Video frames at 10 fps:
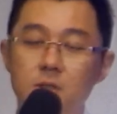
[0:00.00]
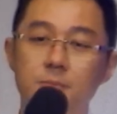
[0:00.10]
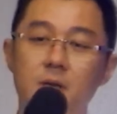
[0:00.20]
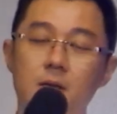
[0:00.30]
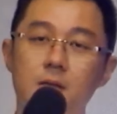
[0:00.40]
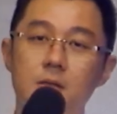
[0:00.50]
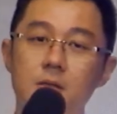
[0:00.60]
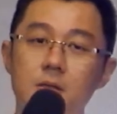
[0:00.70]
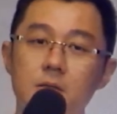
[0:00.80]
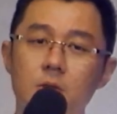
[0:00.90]
果怎么
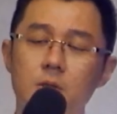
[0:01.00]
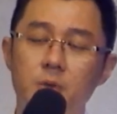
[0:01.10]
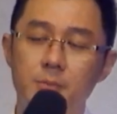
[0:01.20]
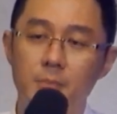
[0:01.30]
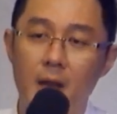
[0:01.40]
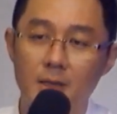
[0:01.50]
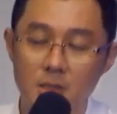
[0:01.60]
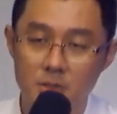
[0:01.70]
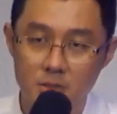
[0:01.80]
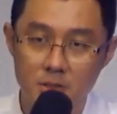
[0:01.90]
样？Doctor b r a n 马
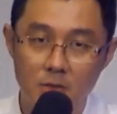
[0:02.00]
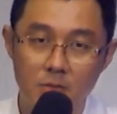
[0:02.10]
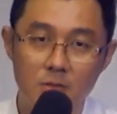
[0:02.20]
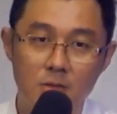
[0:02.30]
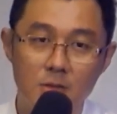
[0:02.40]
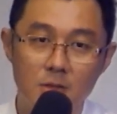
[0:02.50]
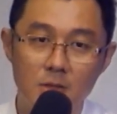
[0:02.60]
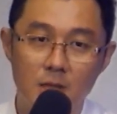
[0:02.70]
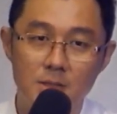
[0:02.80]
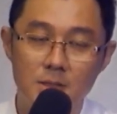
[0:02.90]
上知道。
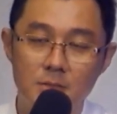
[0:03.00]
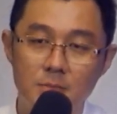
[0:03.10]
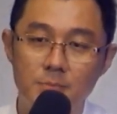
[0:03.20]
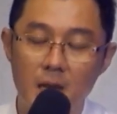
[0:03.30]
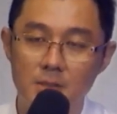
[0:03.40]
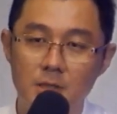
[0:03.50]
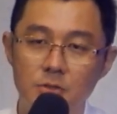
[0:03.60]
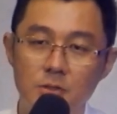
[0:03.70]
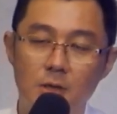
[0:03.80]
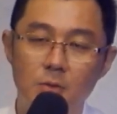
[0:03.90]
他马
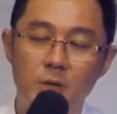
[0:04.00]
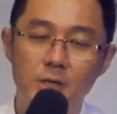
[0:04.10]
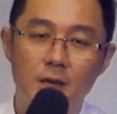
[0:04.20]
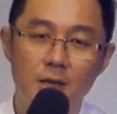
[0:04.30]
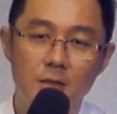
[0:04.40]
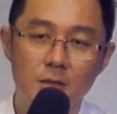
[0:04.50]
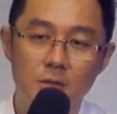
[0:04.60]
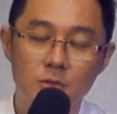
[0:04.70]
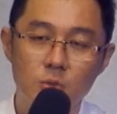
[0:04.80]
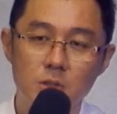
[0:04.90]
上就要为他
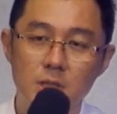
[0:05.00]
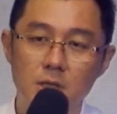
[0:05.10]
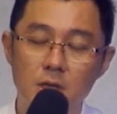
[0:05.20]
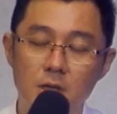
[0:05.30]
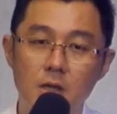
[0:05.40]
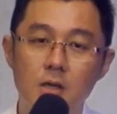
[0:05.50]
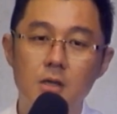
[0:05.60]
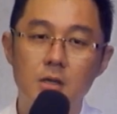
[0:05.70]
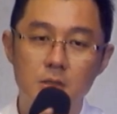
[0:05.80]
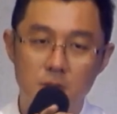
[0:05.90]
做这个
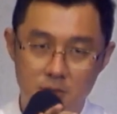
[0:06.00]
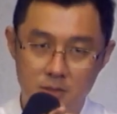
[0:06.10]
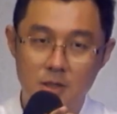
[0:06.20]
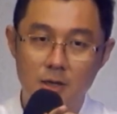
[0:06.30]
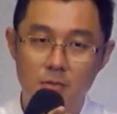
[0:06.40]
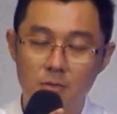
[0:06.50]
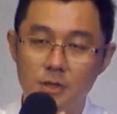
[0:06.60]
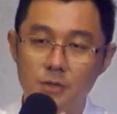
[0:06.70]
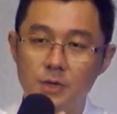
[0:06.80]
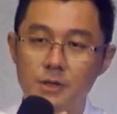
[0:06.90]
治疗，
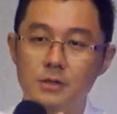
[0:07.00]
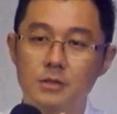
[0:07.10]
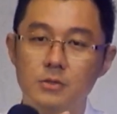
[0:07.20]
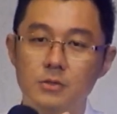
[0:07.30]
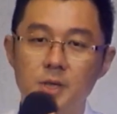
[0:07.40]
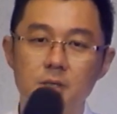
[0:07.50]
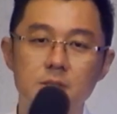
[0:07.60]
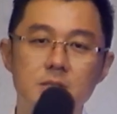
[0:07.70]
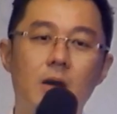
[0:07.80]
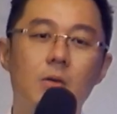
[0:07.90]
因为都被
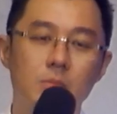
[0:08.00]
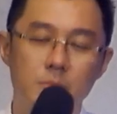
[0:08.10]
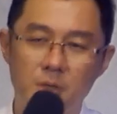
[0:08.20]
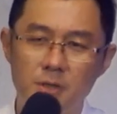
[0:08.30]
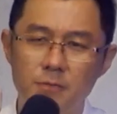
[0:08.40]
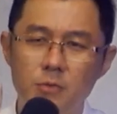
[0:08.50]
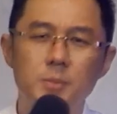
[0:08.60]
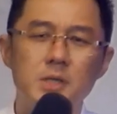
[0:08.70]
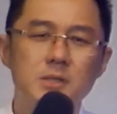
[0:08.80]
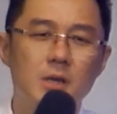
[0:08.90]
烧，皮肤
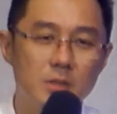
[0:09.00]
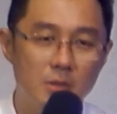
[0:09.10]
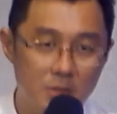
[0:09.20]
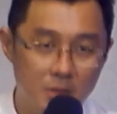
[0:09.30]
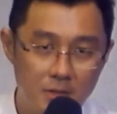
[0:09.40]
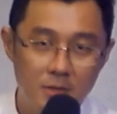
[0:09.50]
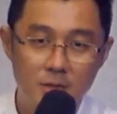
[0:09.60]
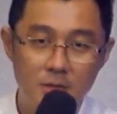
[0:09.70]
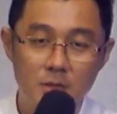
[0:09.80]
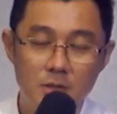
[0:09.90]
都被烧掉了。
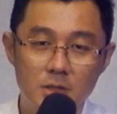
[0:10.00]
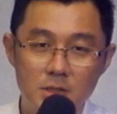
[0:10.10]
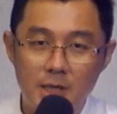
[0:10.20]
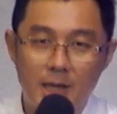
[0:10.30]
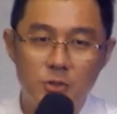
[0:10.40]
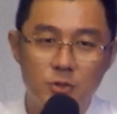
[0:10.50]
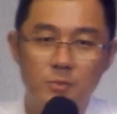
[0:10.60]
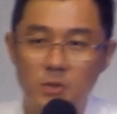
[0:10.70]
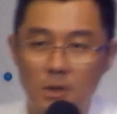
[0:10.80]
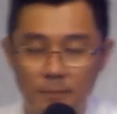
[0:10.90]
可是他感觉
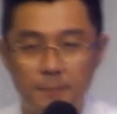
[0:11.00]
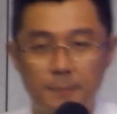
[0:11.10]
不到。